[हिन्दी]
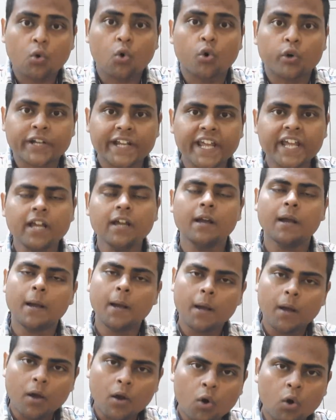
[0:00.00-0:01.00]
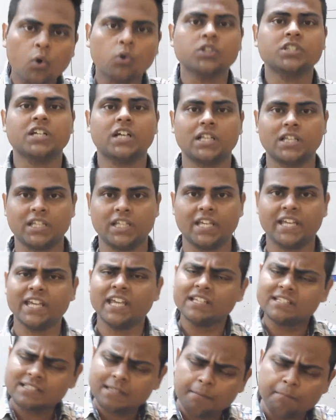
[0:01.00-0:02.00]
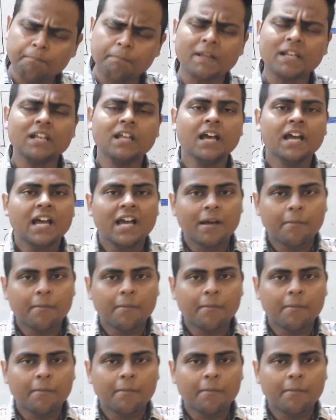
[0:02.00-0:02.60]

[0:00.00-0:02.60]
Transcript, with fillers: कोटिंग हो जाती है ये सिंपल